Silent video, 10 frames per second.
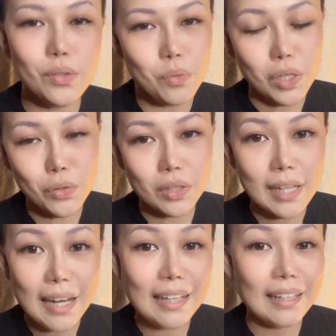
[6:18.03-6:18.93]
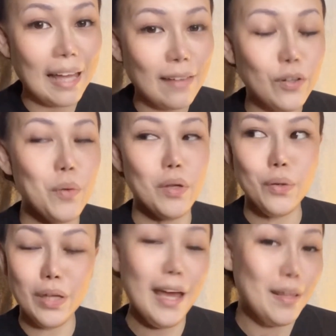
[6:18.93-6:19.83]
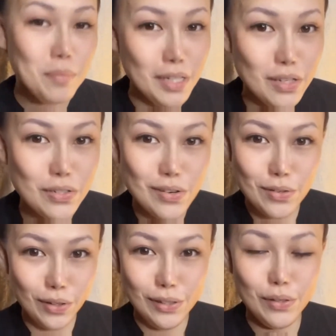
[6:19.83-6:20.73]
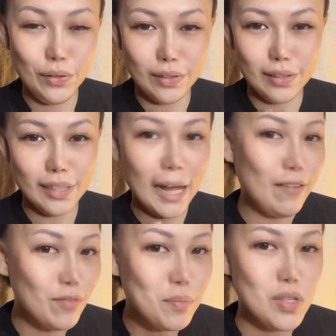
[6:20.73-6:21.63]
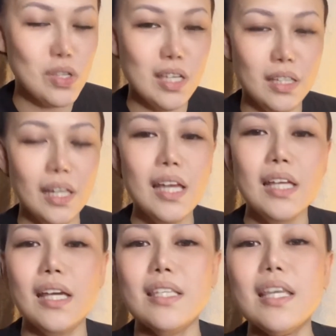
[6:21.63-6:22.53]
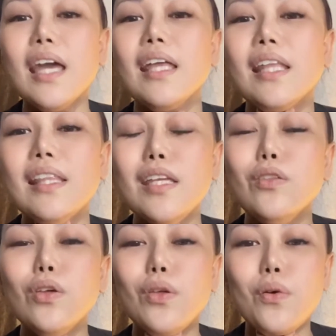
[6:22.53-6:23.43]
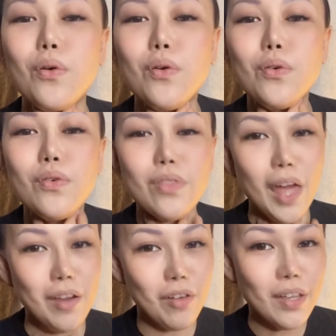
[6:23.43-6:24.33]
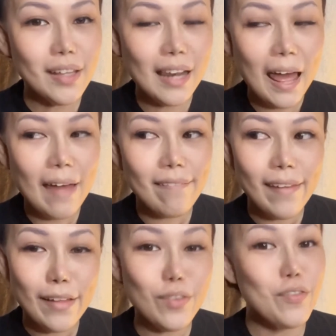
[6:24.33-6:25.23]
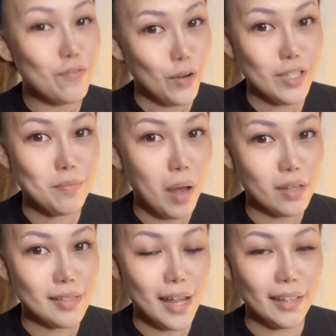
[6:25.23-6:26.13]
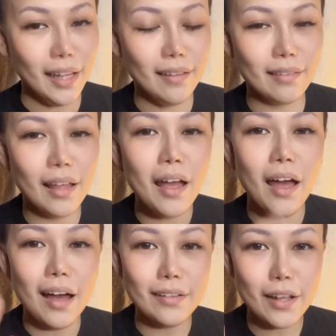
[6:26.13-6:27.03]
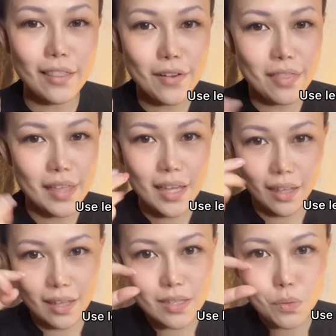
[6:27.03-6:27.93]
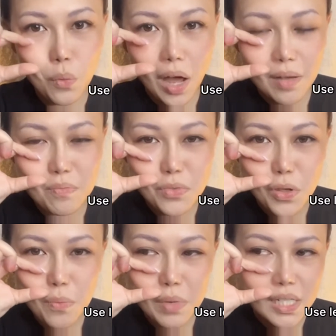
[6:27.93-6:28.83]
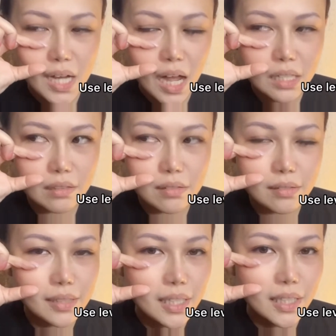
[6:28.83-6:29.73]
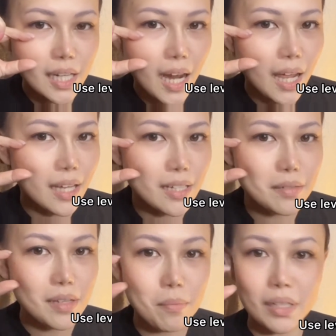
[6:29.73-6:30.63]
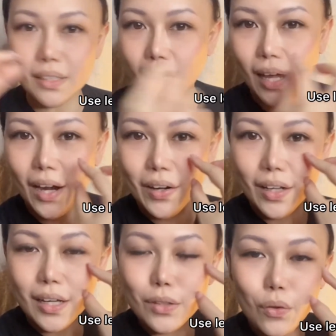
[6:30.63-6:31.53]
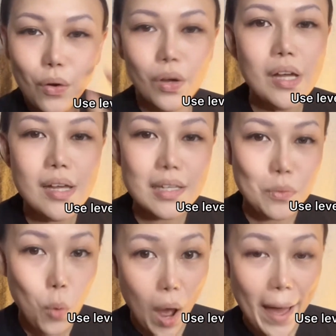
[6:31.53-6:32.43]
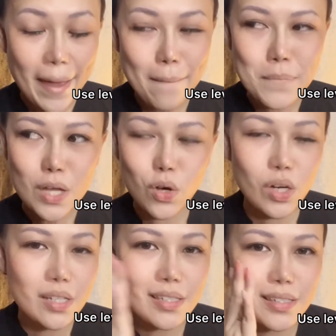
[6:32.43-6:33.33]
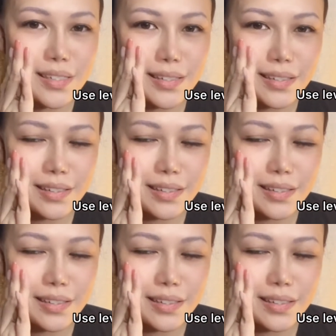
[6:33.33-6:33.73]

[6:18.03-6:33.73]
wag yung lalagyan or wag yung i-administer doon yung HIFU machine kasi nandito yung thyroid gland and yung voice box natin. Another thing is, wag nyo masyadong titirahin sa bandang area na to. Why? Because